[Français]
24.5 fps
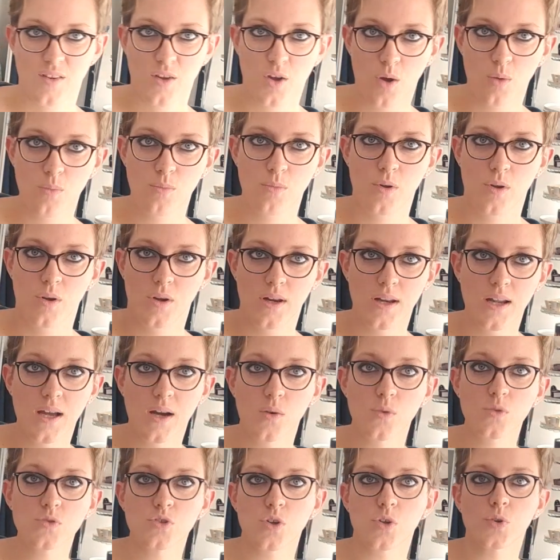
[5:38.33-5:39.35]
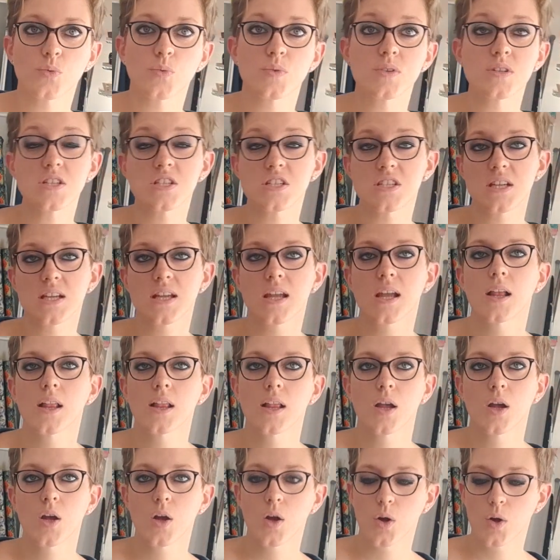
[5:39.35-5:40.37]
Comme là, aujourd'hui, j'ai
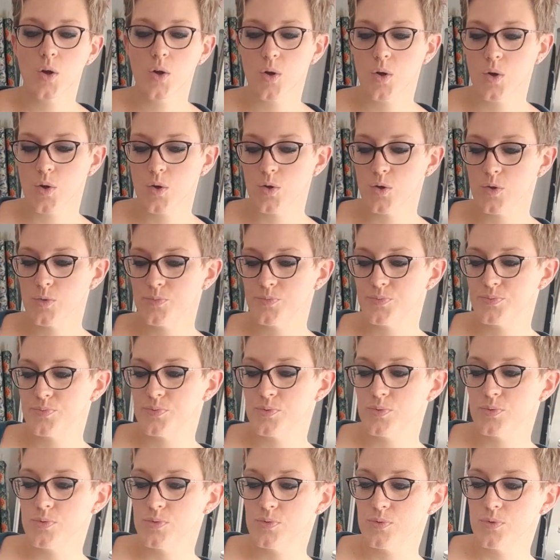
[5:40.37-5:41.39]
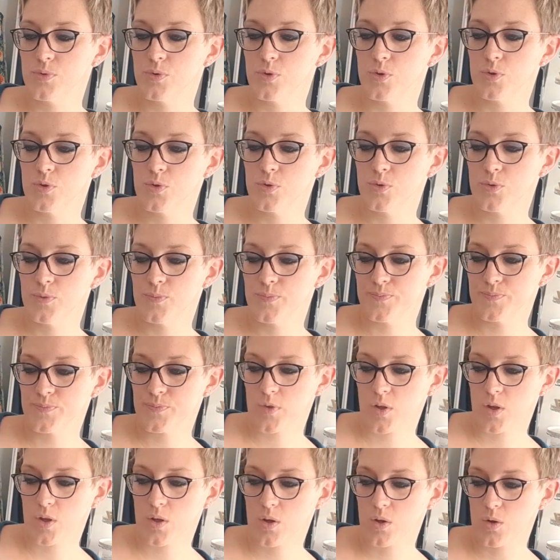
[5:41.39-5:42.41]
euh, le, pull, le,
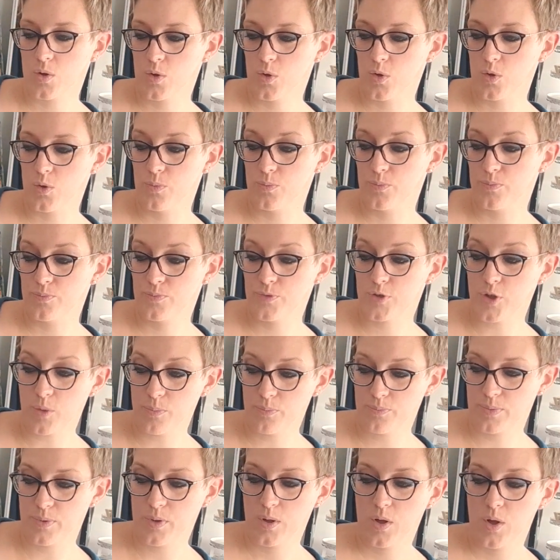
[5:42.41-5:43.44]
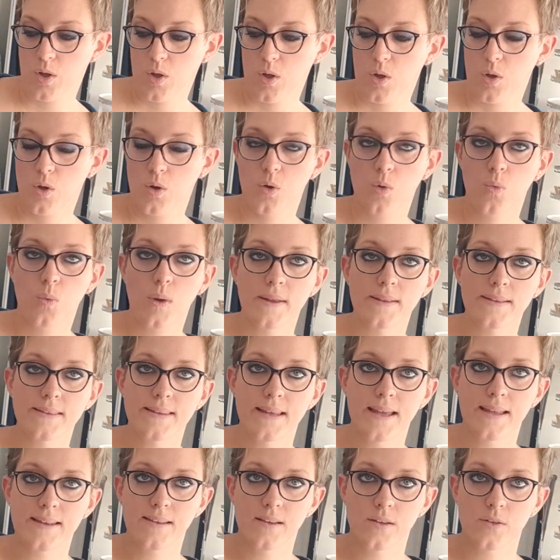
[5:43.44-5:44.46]
le top
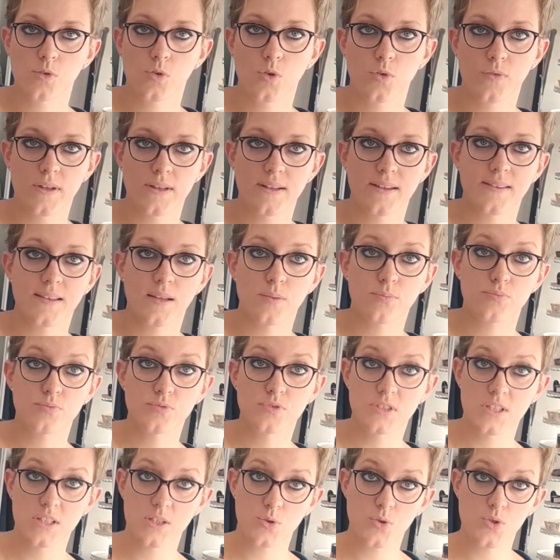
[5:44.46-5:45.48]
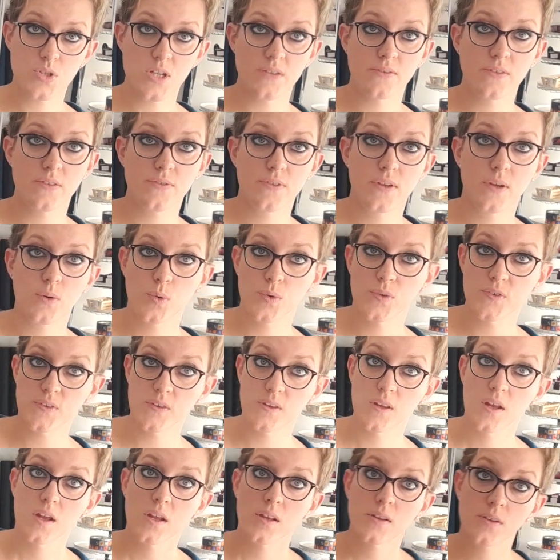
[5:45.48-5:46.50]
Wanted de Vanessa Pouzé que j'avais fait
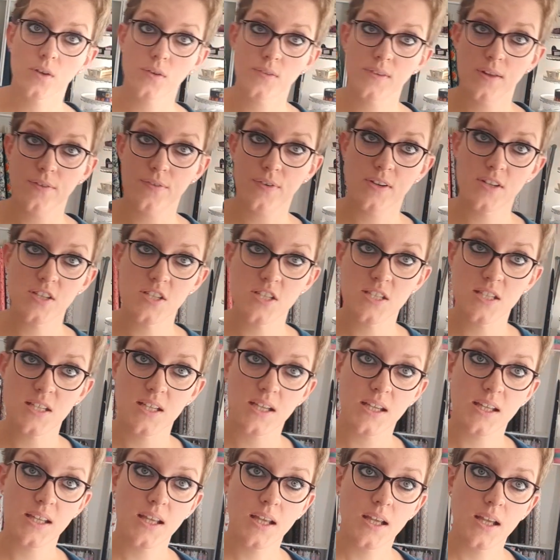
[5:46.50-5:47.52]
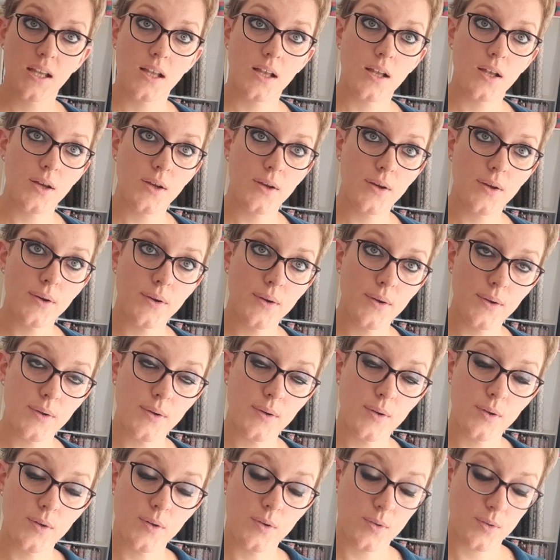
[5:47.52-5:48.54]
aussi dans un French Terry
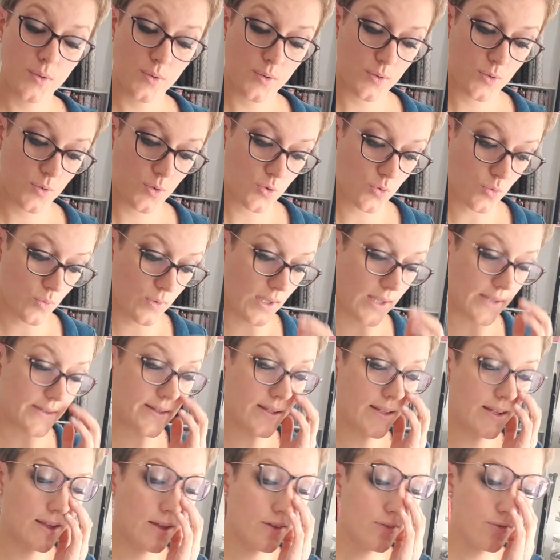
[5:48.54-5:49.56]
euh, coton gratté.